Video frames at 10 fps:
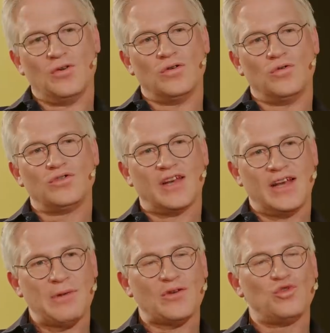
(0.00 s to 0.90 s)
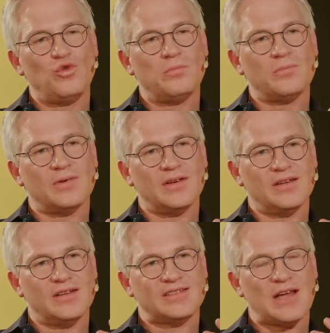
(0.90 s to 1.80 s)
äh, Unternehmertum
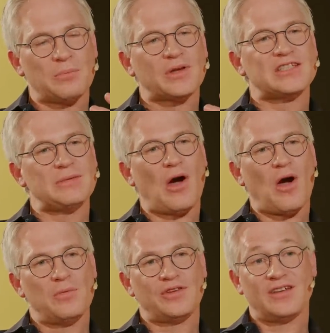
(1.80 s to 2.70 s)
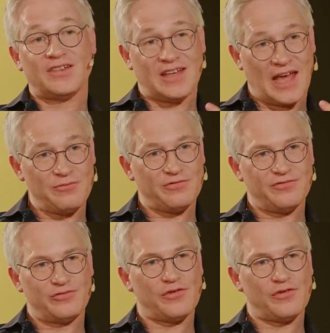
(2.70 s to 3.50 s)
ist ja im Prinzip auch ein bisschen das Kämpfen für